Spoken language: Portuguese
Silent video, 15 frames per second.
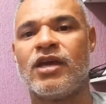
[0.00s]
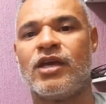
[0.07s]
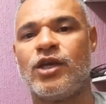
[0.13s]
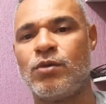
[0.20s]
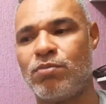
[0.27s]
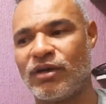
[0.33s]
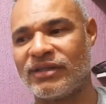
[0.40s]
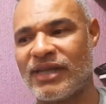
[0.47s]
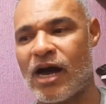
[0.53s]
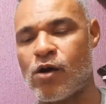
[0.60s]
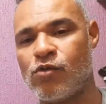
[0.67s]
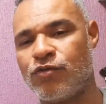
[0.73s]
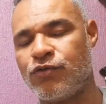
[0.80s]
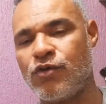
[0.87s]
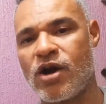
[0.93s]
e botar
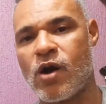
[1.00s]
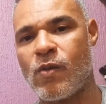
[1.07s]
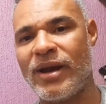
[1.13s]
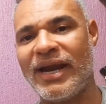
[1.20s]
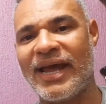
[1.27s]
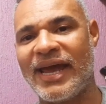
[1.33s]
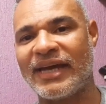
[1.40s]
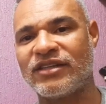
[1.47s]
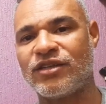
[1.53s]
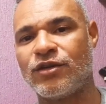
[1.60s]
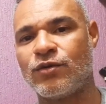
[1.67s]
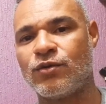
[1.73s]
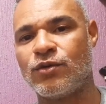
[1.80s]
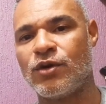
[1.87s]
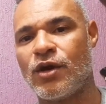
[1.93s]
um fogão
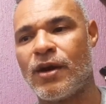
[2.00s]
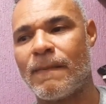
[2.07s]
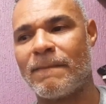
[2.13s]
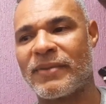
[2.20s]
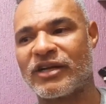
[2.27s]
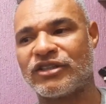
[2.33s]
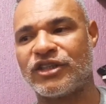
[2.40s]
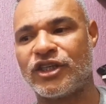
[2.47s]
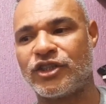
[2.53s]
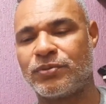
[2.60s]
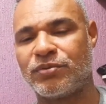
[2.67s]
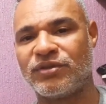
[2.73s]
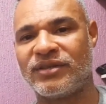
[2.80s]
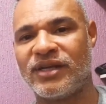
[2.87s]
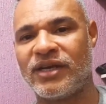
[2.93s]
elétrico para a gente
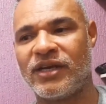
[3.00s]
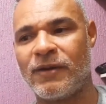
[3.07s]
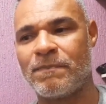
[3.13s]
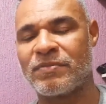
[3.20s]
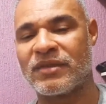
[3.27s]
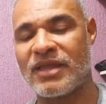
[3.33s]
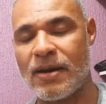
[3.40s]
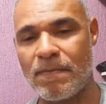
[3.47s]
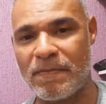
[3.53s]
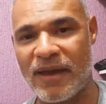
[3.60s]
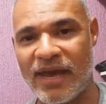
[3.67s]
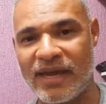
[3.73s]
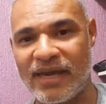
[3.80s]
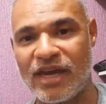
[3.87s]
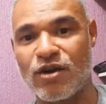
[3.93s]
poder
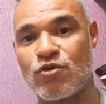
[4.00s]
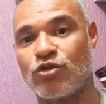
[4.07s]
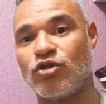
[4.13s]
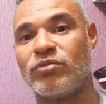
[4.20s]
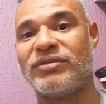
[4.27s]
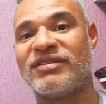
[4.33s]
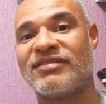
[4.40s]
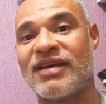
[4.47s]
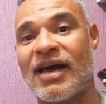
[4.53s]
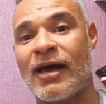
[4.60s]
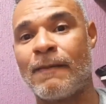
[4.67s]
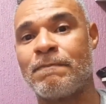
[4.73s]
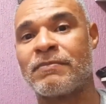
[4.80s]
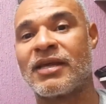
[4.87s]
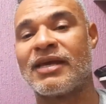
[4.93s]
também
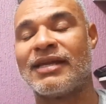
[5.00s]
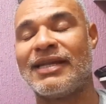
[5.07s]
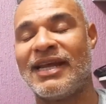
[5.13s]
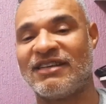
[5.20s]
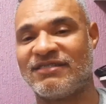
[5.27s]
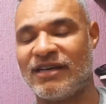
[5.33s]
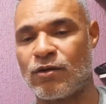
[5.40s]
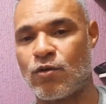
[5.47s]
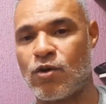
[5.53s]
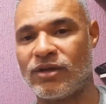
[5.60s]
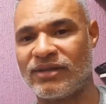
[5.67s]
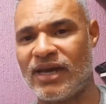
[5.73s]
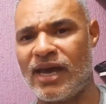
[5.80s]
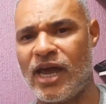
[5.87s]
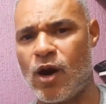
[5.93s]
economizar nessa
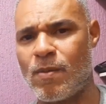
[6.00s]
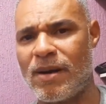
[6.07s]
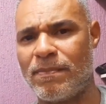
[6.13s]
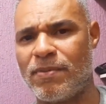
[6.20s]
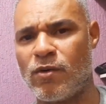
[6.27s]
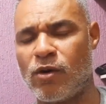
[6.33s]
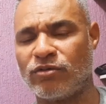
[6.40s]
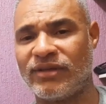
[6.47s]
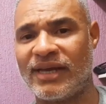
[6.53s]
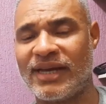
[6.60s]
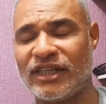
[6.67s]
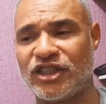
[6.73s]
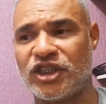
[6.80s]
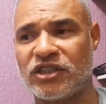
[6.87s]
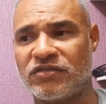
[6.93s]
conta. É uma boa
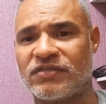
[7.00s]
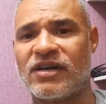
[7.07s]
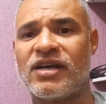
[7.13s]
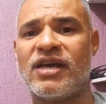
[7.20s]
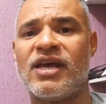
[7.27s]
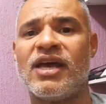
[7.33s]
alternativa.